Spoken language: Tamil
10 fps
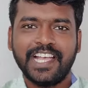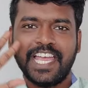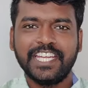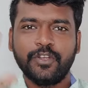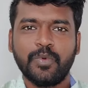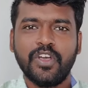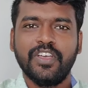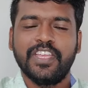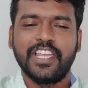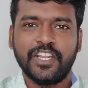ஹாய் நண்பா
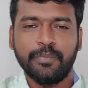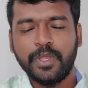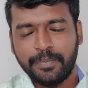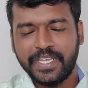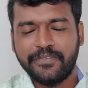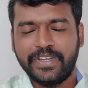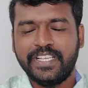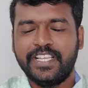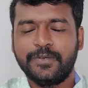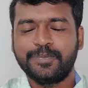எல்லாருக்குமே பெரிய
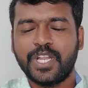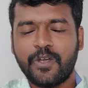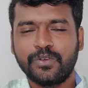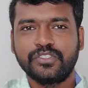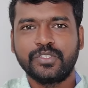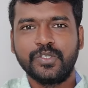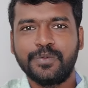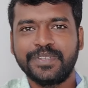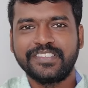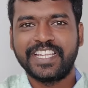வணக்கம் நான் உங்கள்
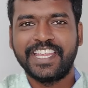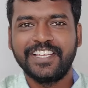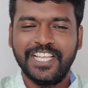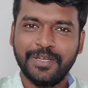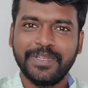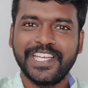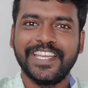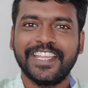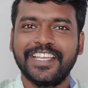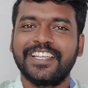சந்துரு பேசுகிறேன் எல்லோரும் எப்படி
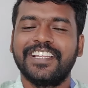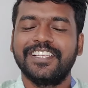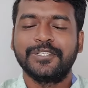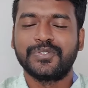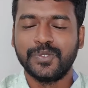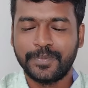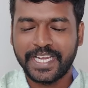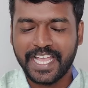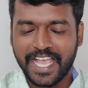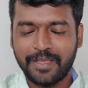இருக்கீங்க எல்லோரும்
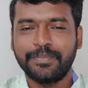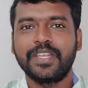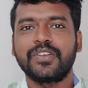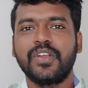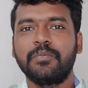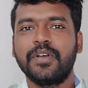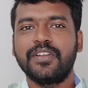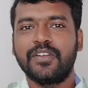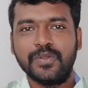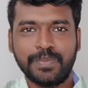சூப்பராக ஹாப்பியாக இருக்கு நண்பா
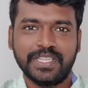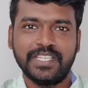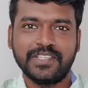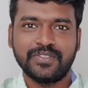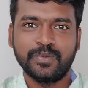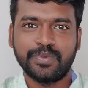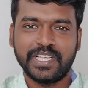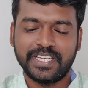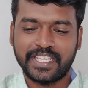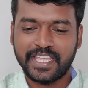நானும் பார்த்தீங்கன்னா
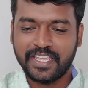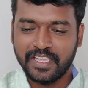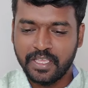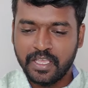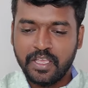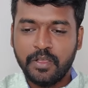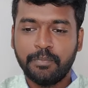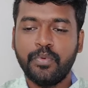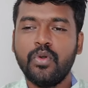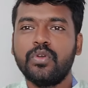சூப்பராக இருக்கேன்
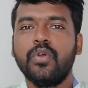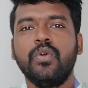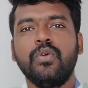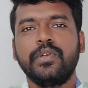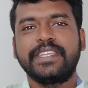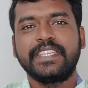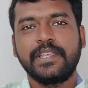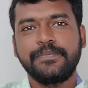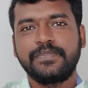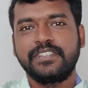போக்கோ
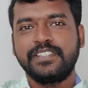எஃப்